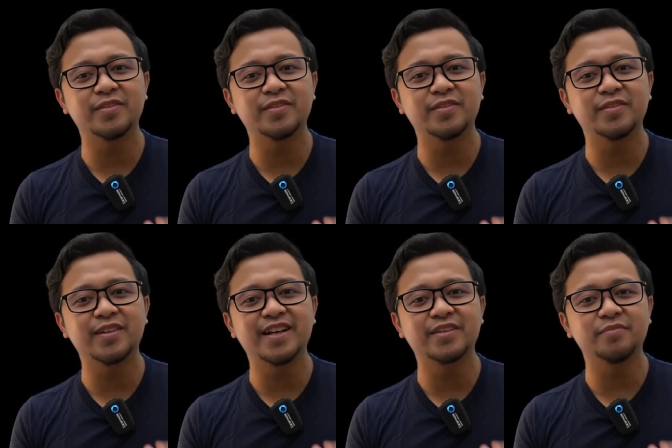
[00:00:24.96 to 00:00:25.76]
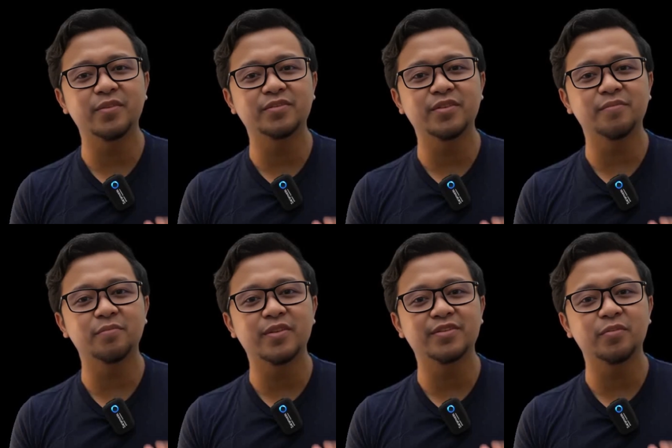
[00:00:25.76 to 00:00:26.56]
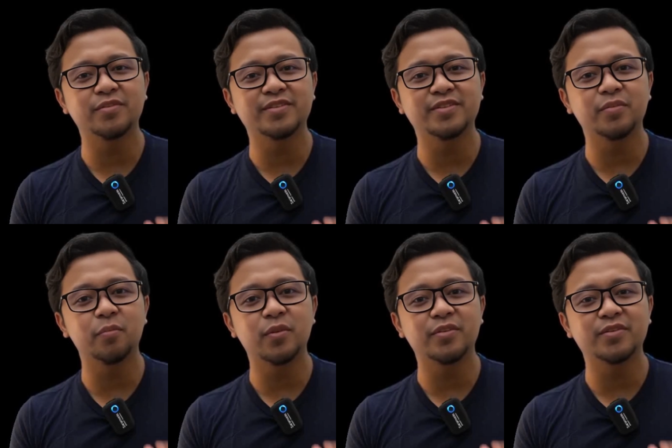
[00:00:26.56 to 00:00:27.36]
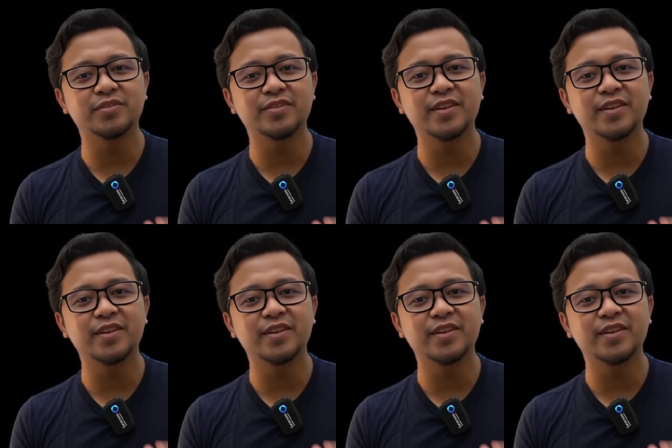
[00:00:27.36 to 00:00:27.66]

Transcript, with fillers: guys The next version of Windows is in the works